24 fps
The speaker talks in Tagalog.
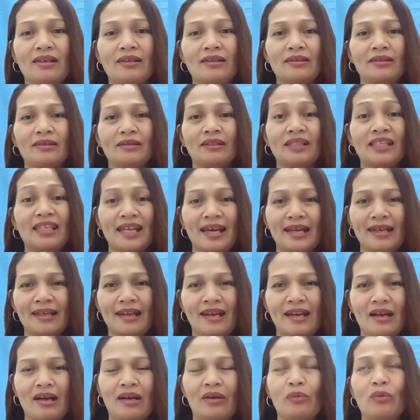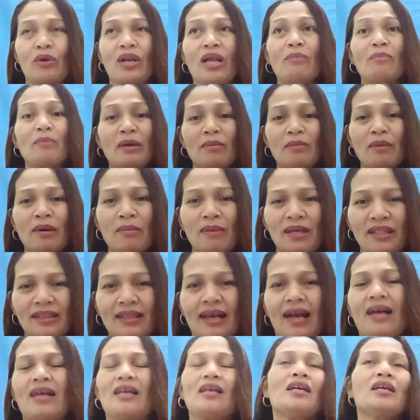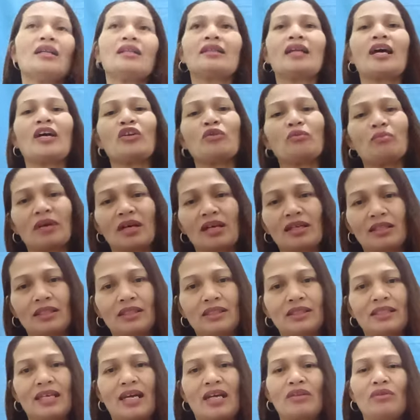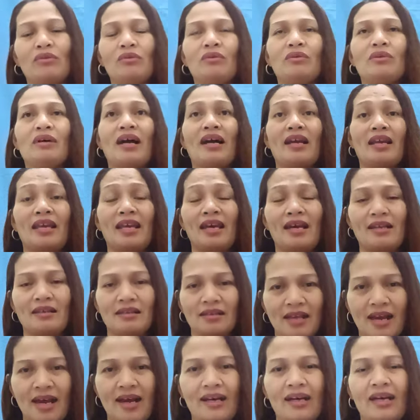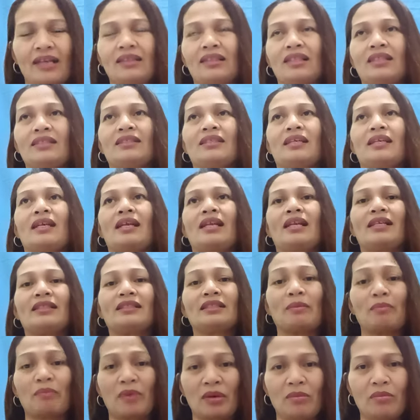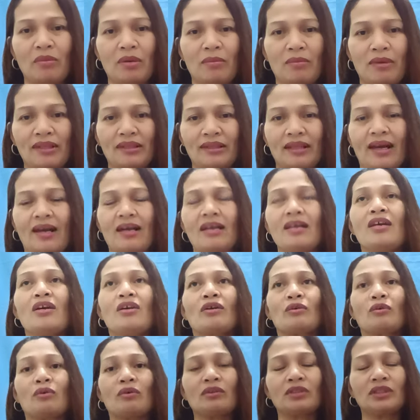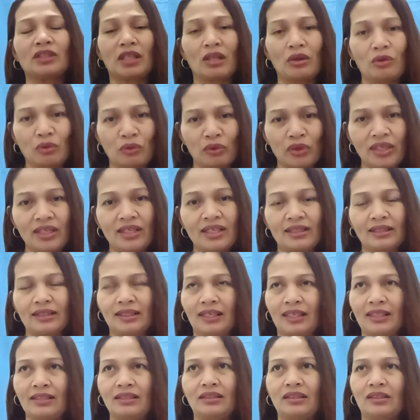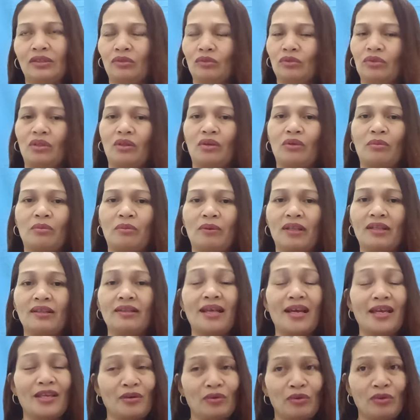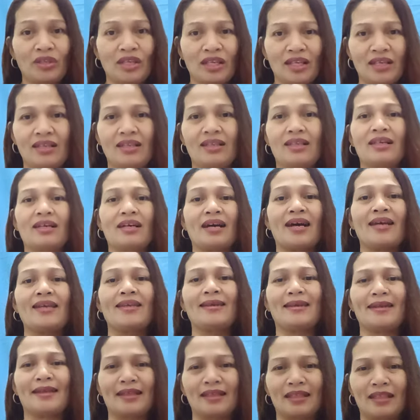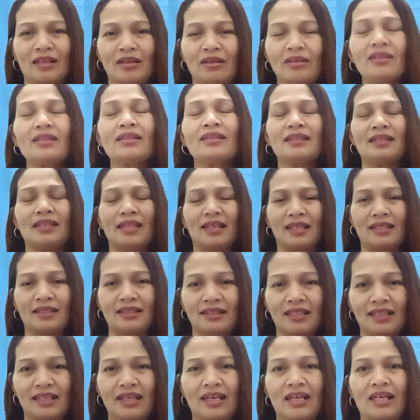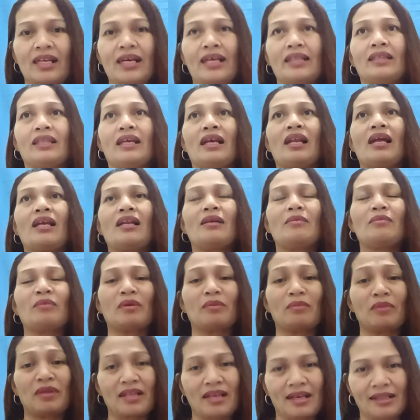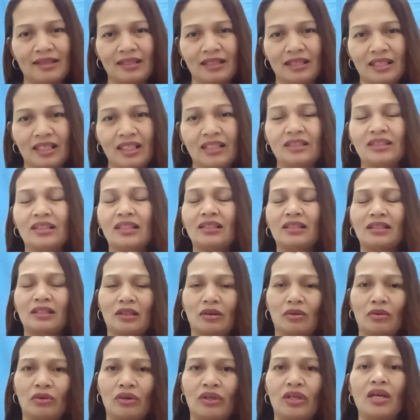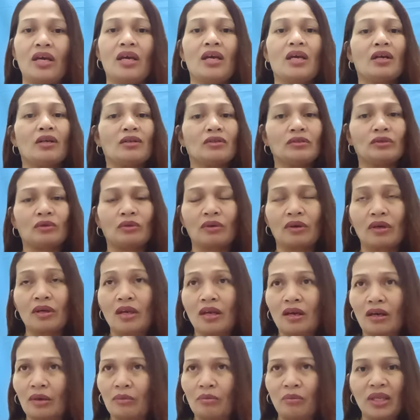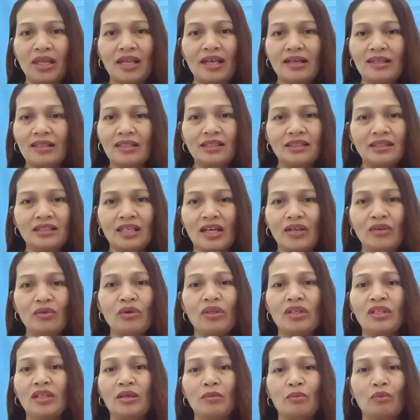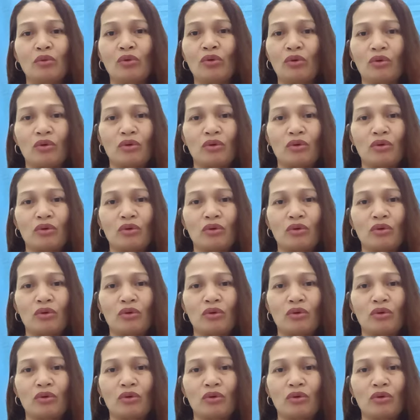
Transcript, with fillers: dinadalang, walang pagbabata. Tayo mga Kristiyano, ihanda ang ating sarili sa pagbabata. Kung si Lord nagtiis dito sa lupa, tayo din, kaya natin tiisin ang lahat dahil alam naman natin nandyan si Lord. So, bilang Kristiyano, hindi po